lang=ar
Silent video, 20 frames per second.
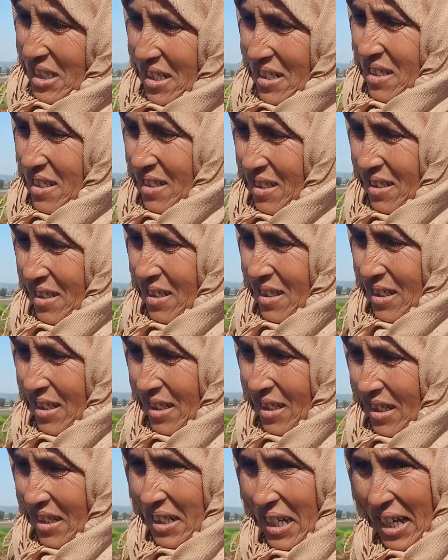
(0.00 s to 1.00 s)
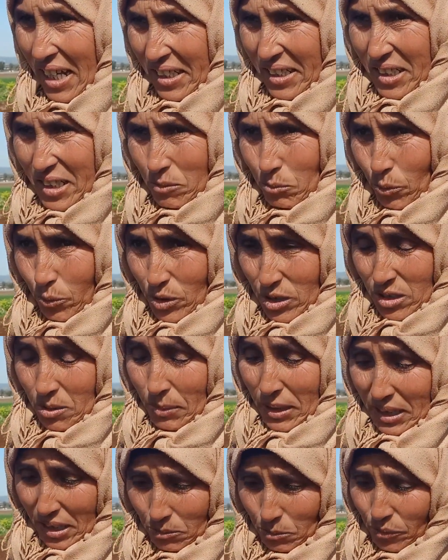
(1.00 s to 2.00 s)
شيء صحيح نهار نخدموا في
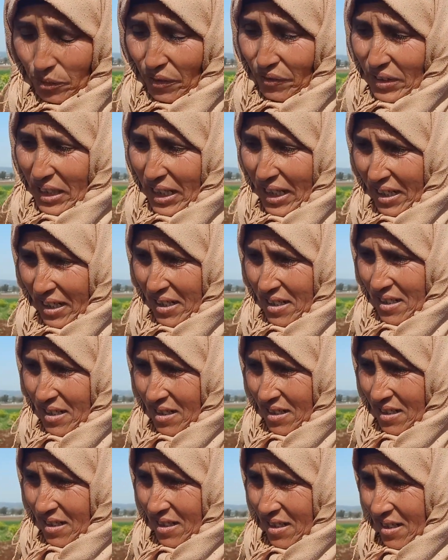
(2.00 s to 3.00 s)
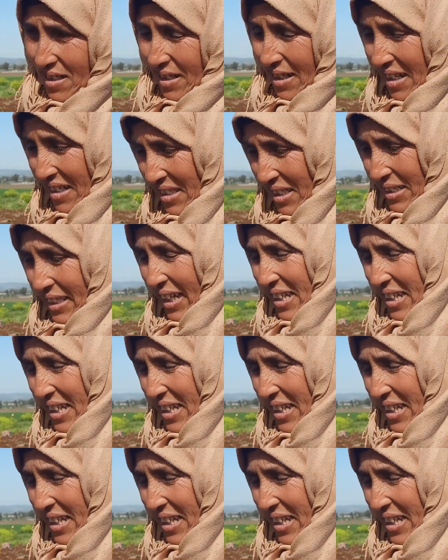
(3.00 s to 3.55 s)
الجمعه نخدموا في نهاري هذه